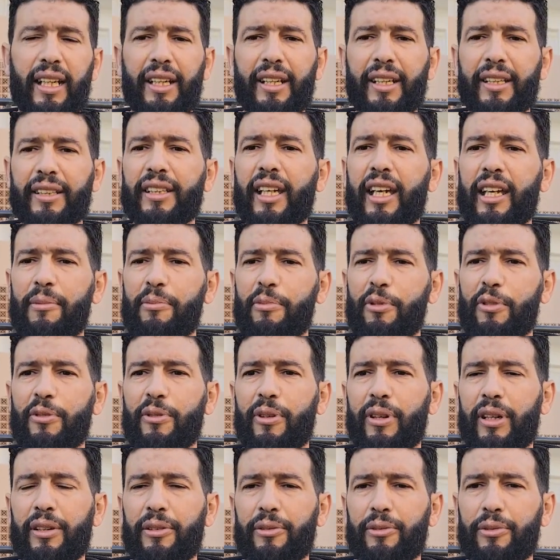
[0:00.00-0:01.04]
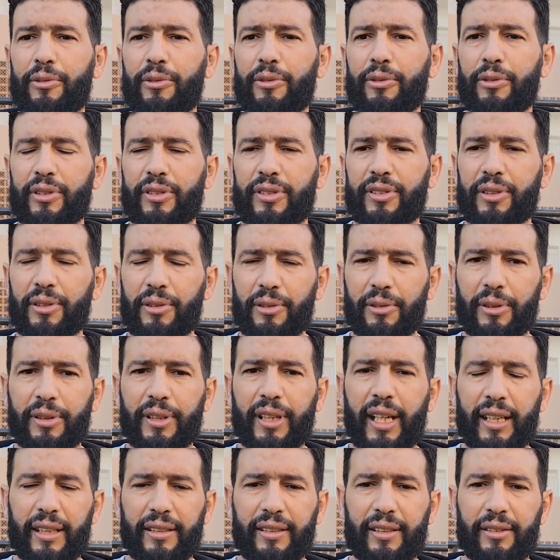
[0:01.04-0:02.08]
احنا نطالبوا أنه
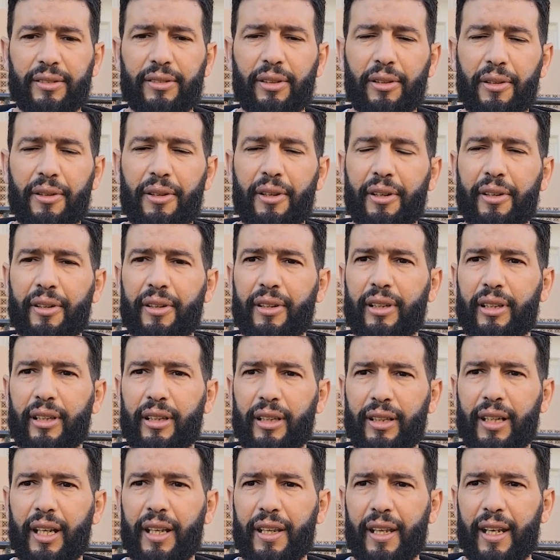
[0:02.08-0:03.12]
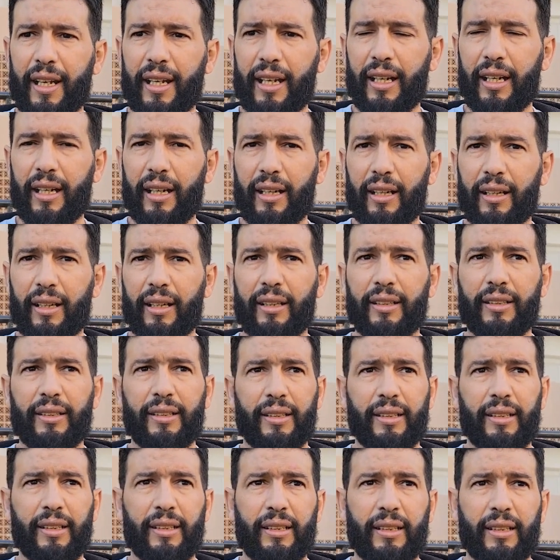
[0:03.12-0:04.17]
السلطات تنظر نظرة
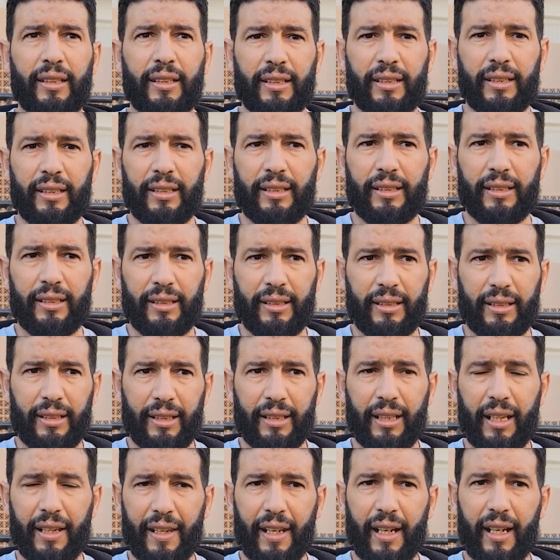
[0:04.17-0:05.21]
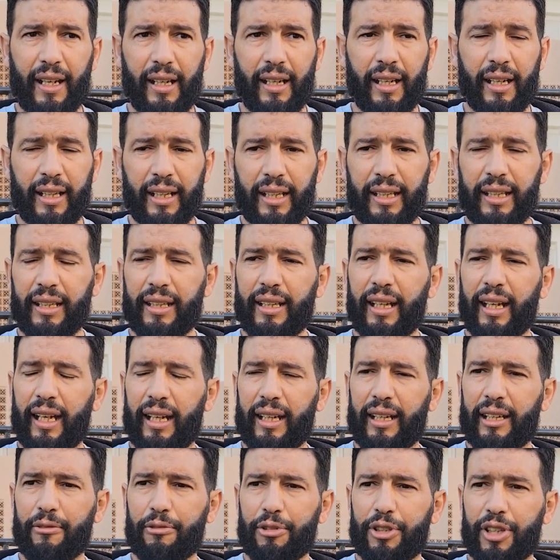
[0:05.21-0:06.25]
نظرة أكيدة
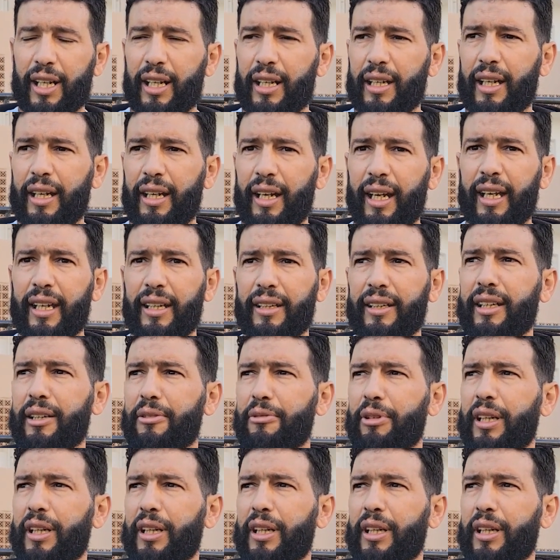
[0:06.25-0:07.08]
على واش رانا نعاني